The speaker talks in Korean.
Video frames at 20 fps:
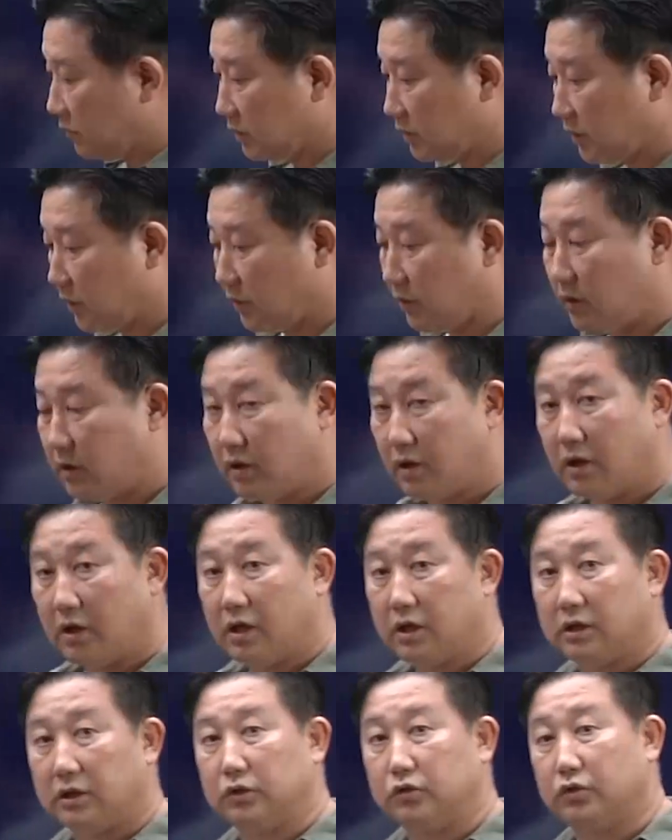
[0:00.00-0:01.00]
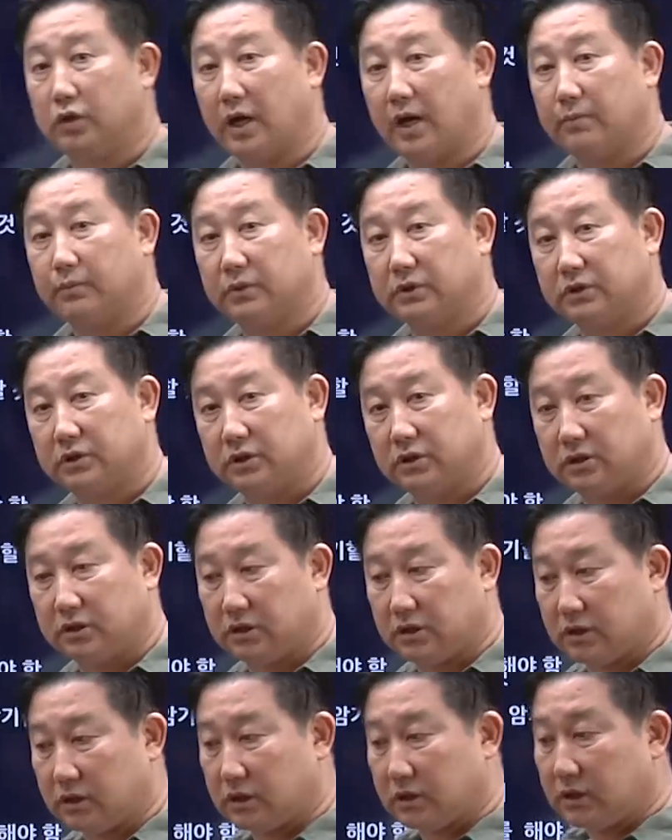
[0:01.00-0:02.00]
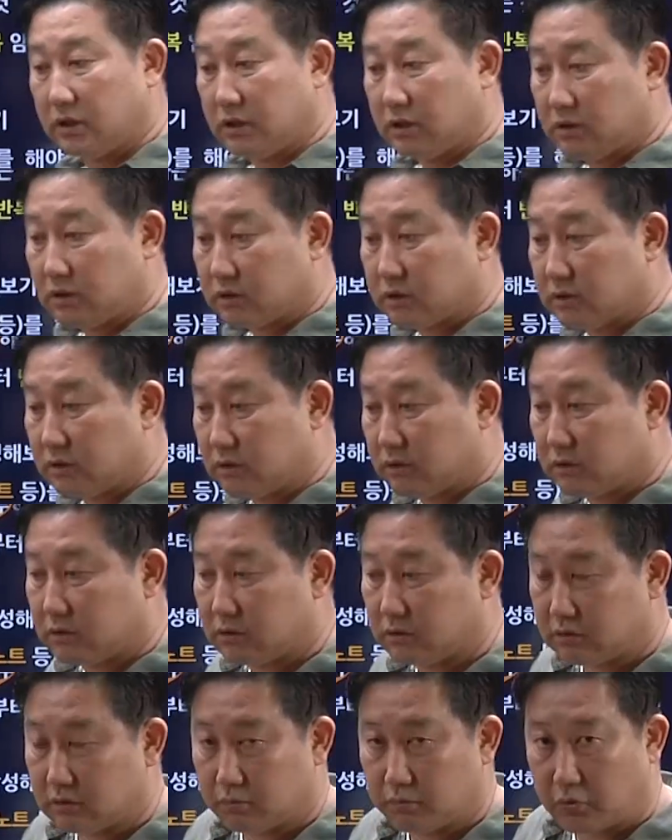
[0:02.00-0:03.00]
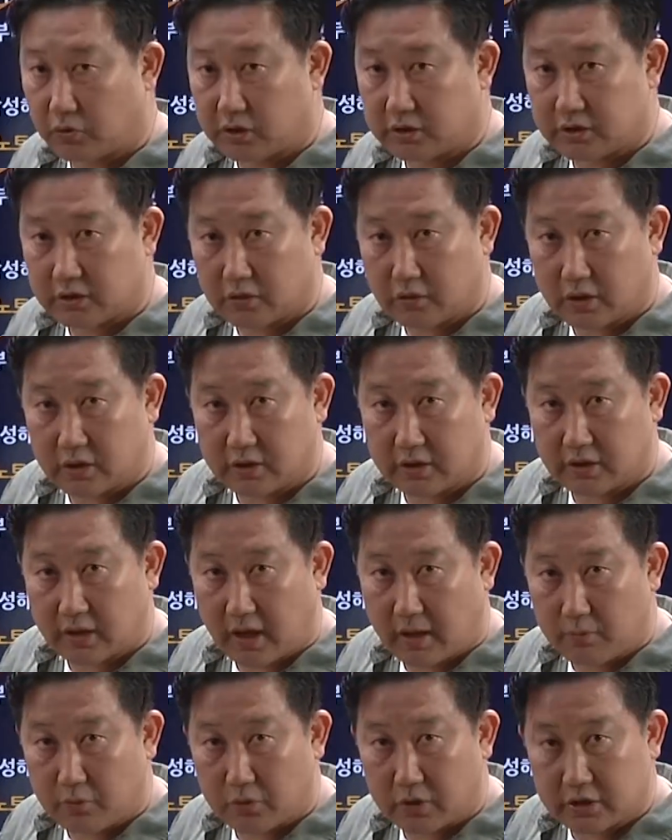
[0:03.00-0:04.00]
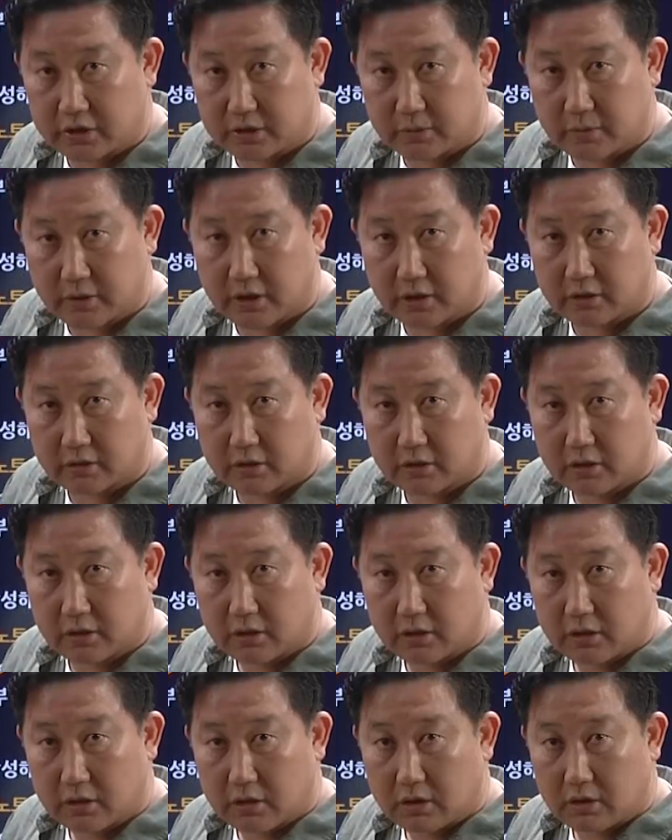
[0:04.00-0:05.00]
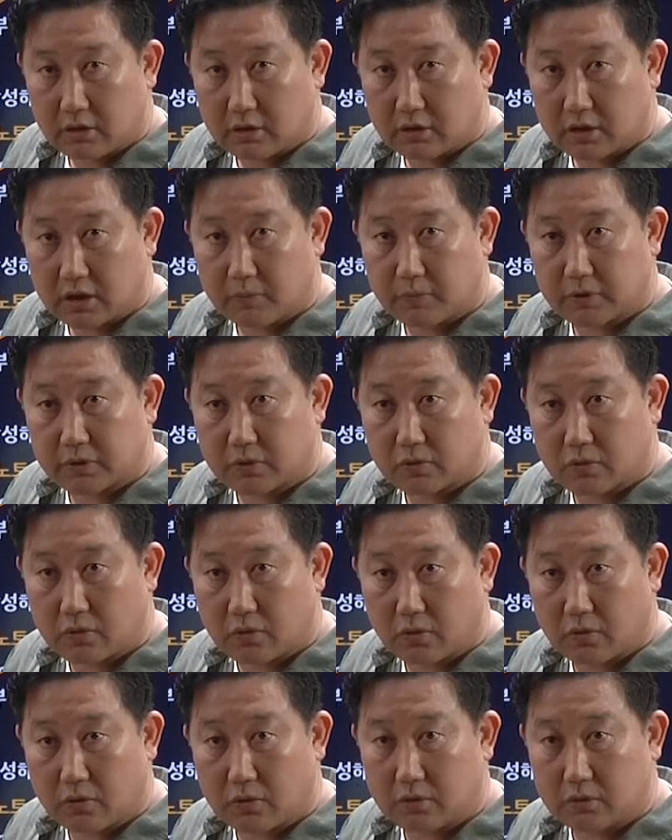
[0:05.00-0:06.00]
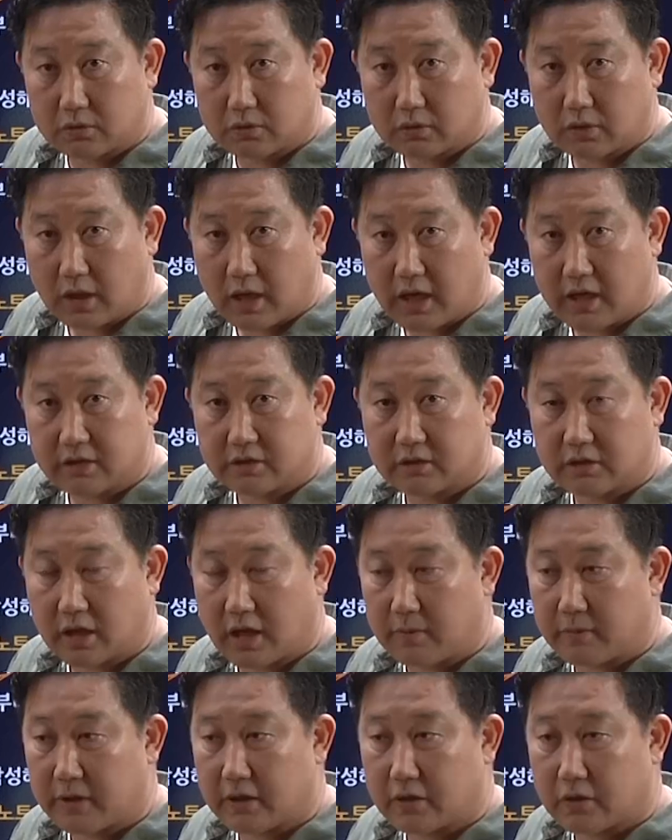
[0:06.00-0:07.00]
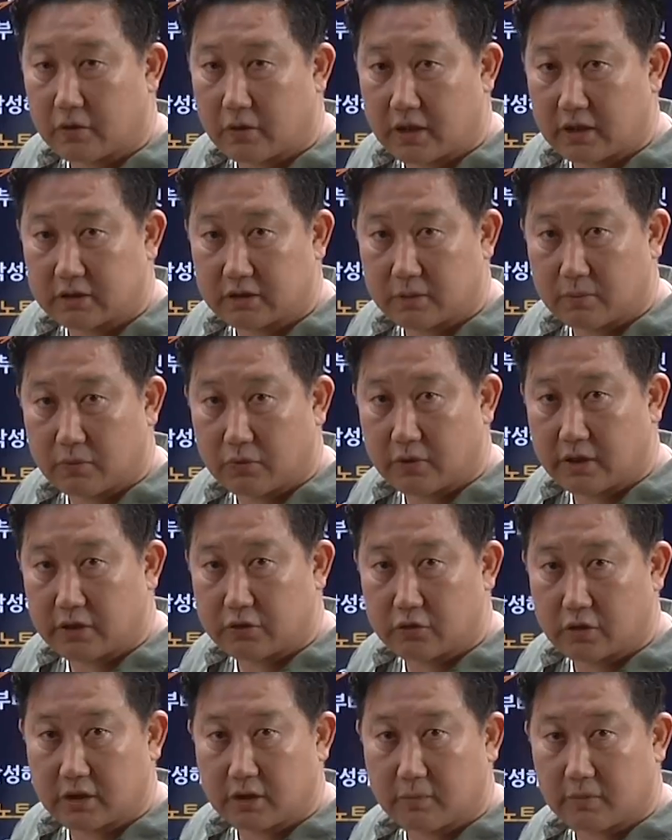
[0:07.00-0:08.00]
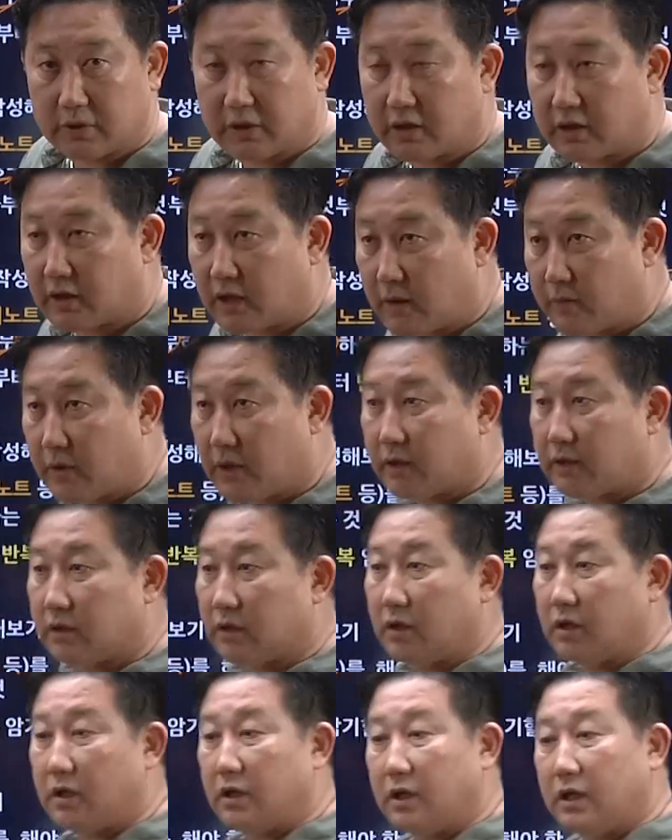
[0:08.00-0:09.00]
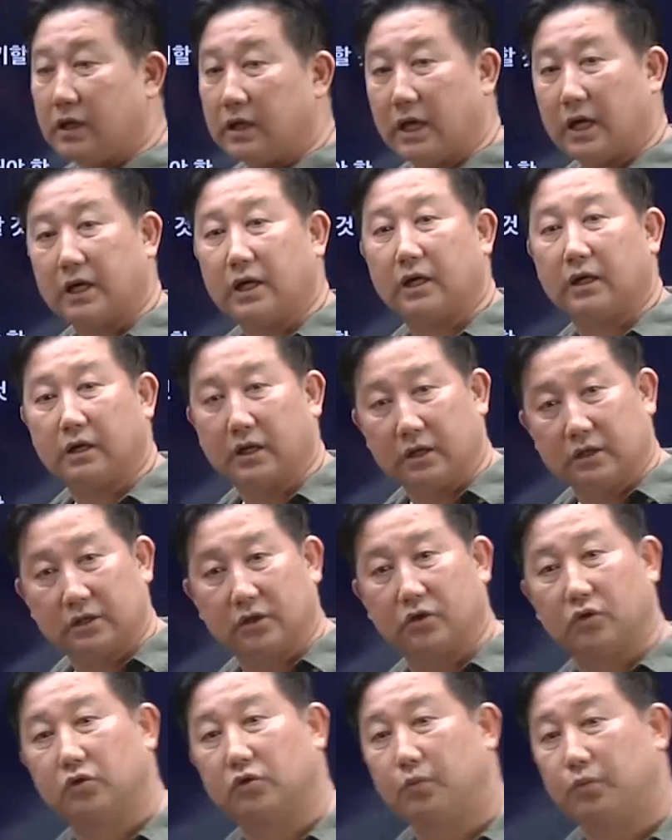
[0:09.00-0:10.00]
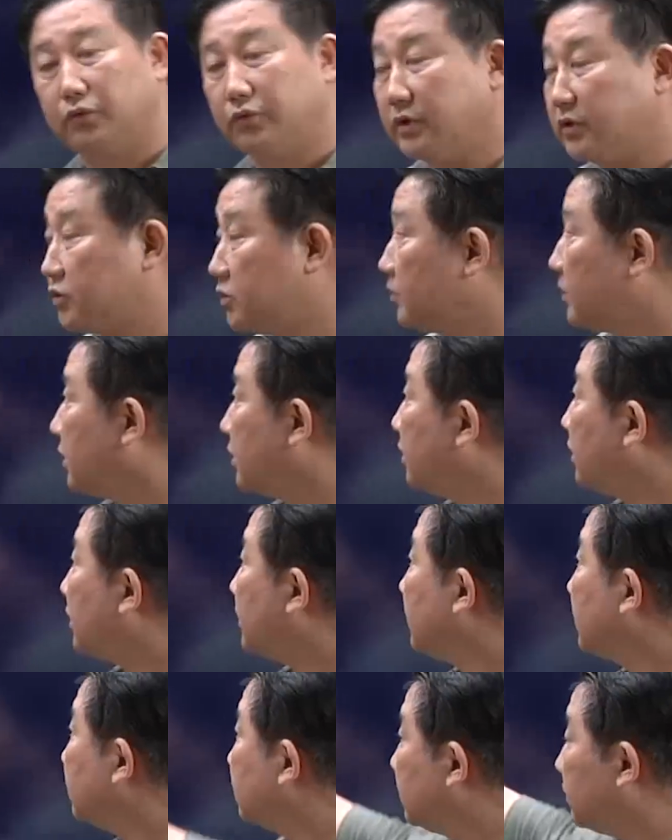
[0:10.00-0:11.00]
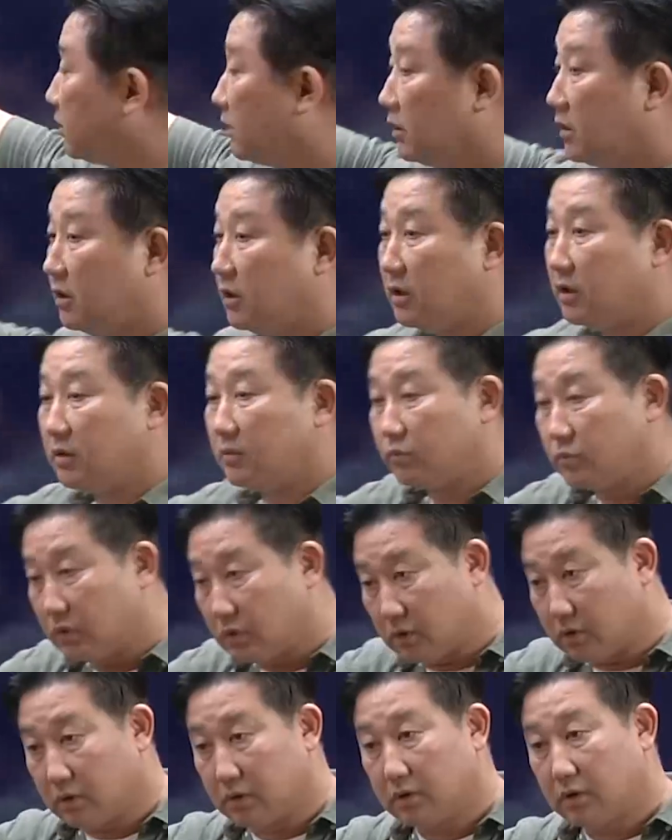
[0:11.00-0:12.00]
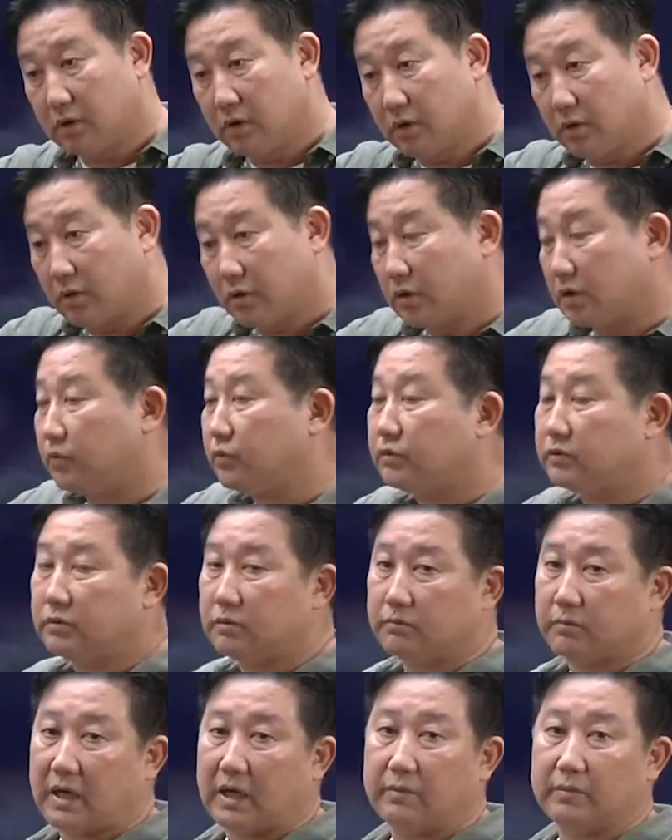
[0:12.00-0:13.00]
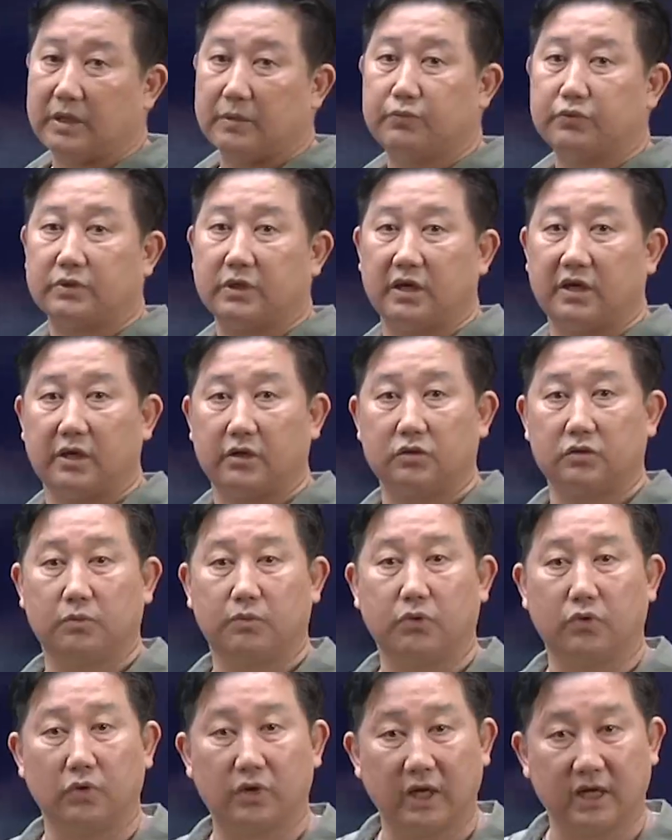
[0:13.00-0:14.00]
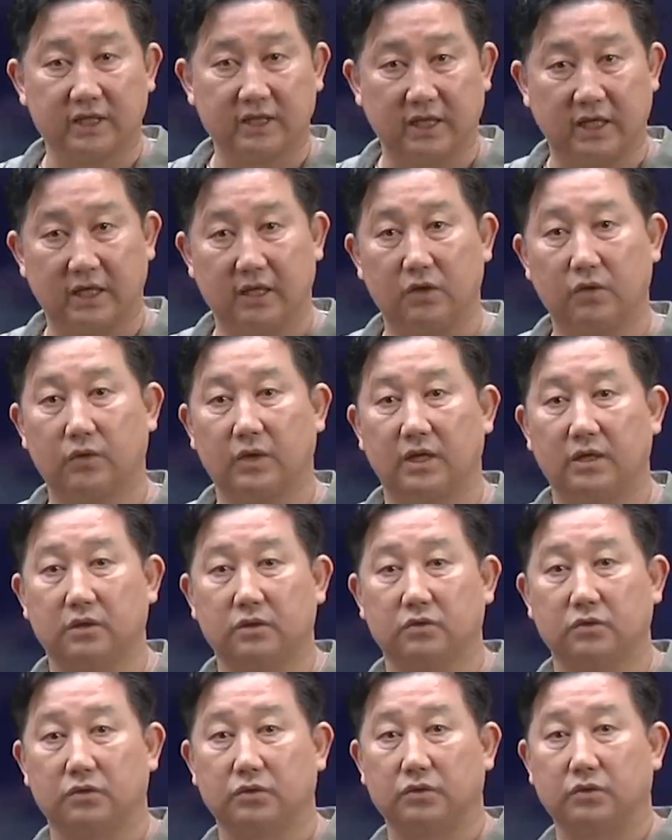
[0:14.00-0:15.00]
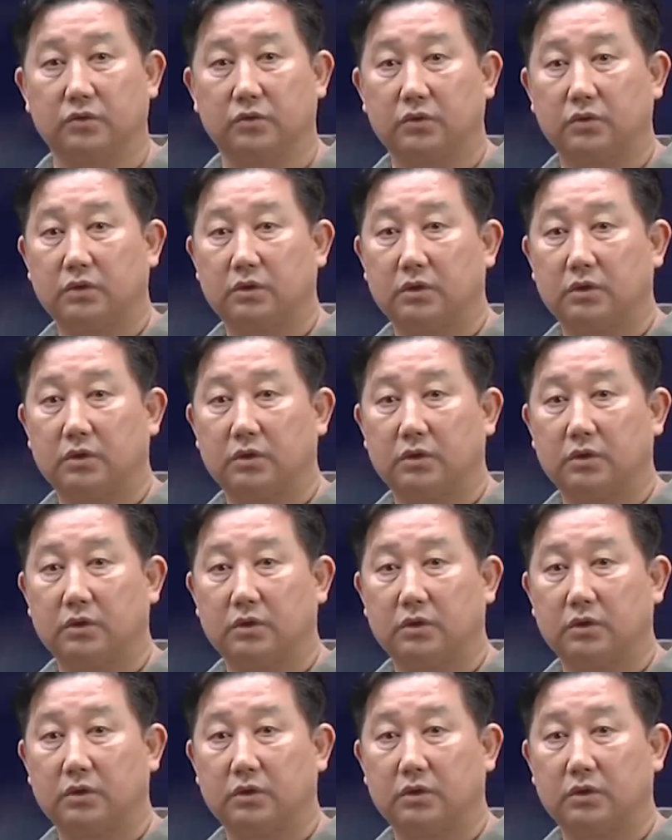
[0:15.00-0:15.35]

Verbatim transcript: 어떻게 해요? 2주에 한 번씩 그 보내신다고 했는데 안 보내시면 어, 기프트콘, 아이스 아메리콘 한 잔 보내줘야 됩니다. 이렇게 하면 약간의 강제력도 부여해주면 그렇게 해서 뭐 그분 마음이 이쁘잖아요. 그죠? 포기하지 않으려고 하는 거죠. 그죠?